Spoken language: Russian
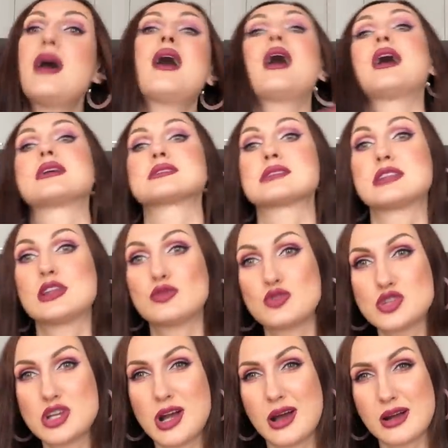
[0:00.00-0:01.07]
А
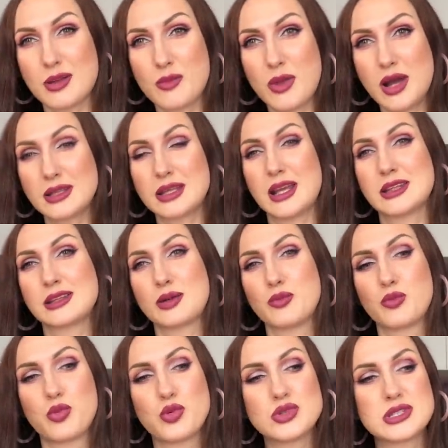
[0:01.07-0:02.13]
следующий аромат это
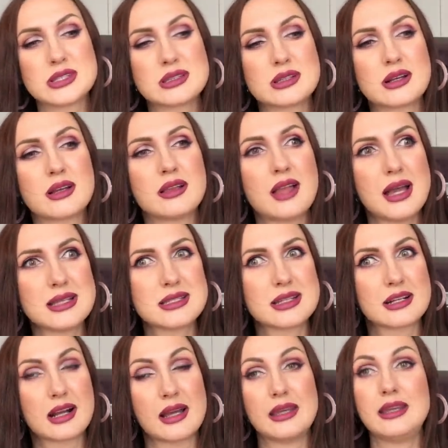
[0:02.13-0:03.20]
будет
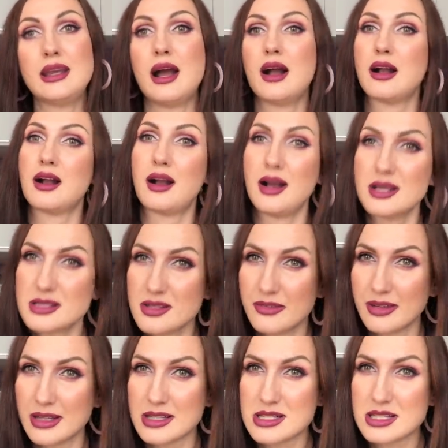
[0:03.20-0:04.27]
классика, и
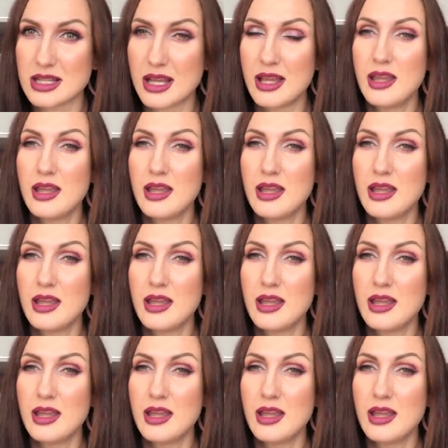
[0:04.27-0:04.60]
оказывается,